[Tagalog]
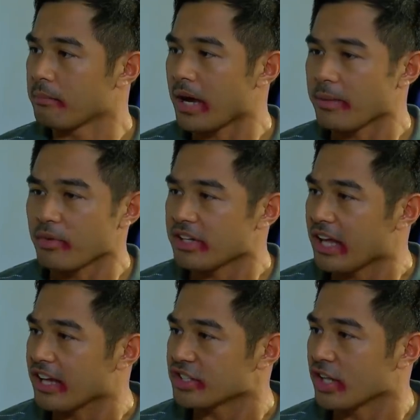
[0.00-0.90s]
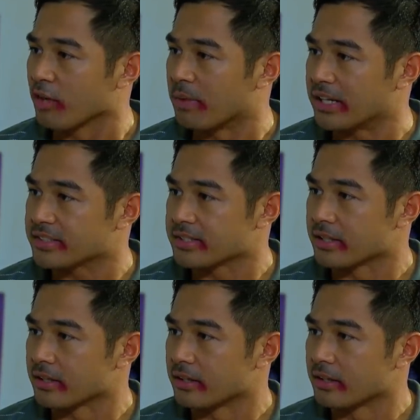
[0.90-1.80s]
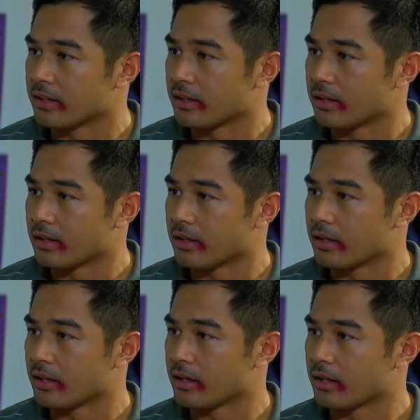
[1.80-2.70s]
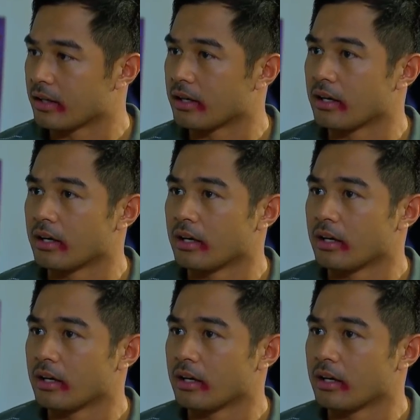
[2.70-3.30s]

Bakit mo hinayaan siya nang umalis? Eh, eh, Sir Eldon,